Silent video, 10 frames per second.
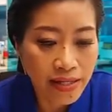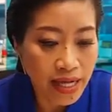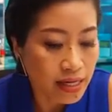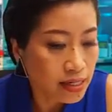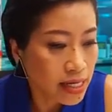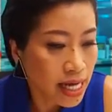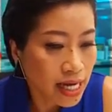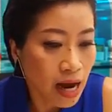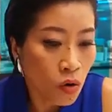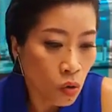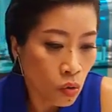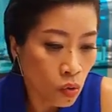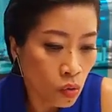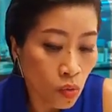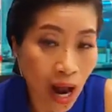สิ่งที่เรา
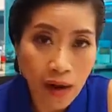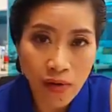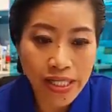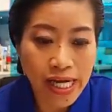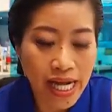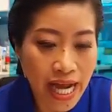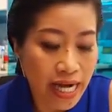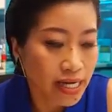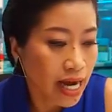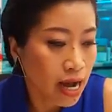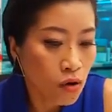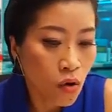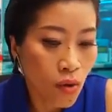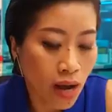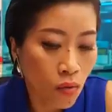หวังว่าจะได้เห็นนะคะ
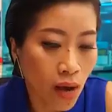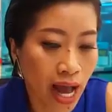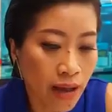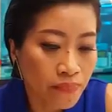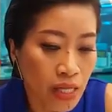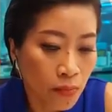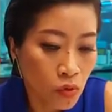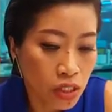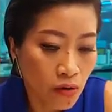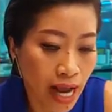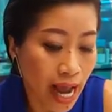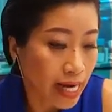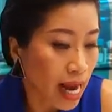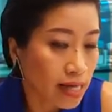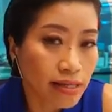ก็หวังว่าผู้ต้องหา
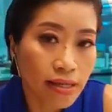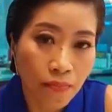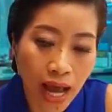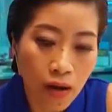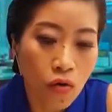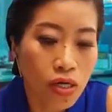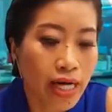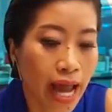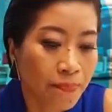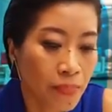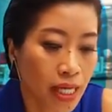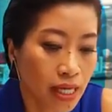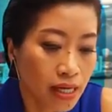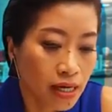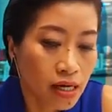ทั้ง15 คนเนี่ย
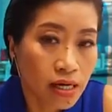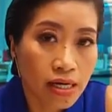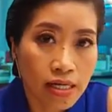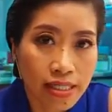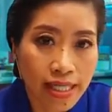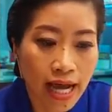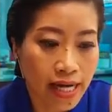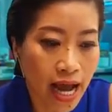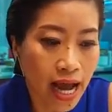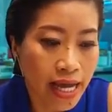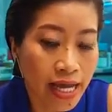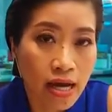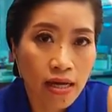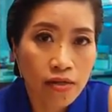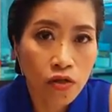จะได้
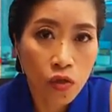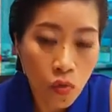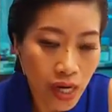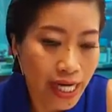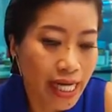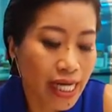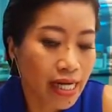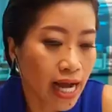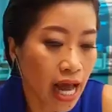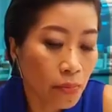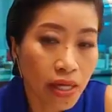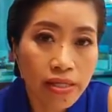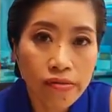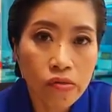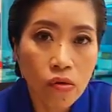สู้คดีนะคะพิ
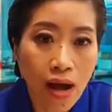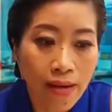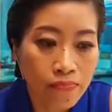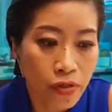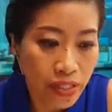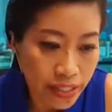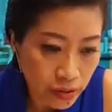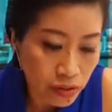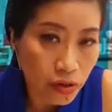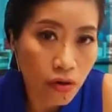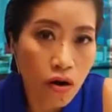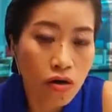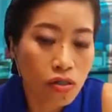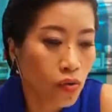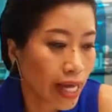สูจน์ความบริสุทธิ์ข
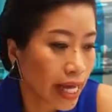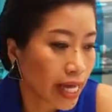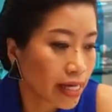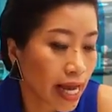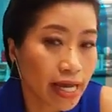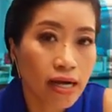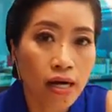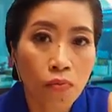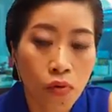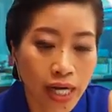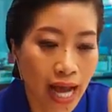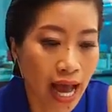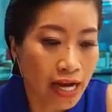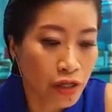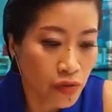องตัวเอง ในกระบวน
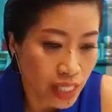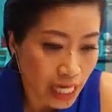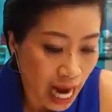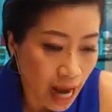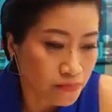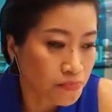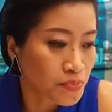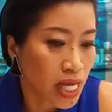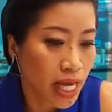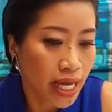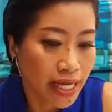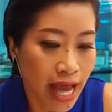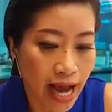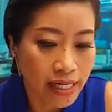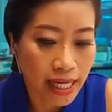การยุติธรรม
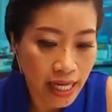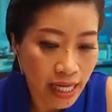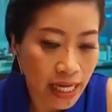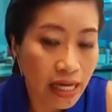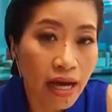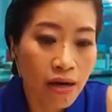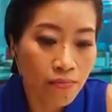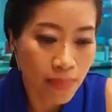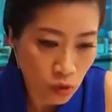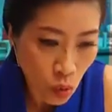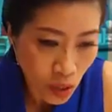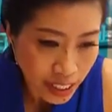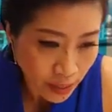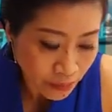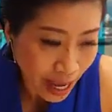อย่างที่มันควร
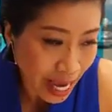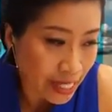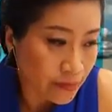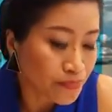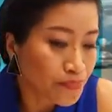จะเป็น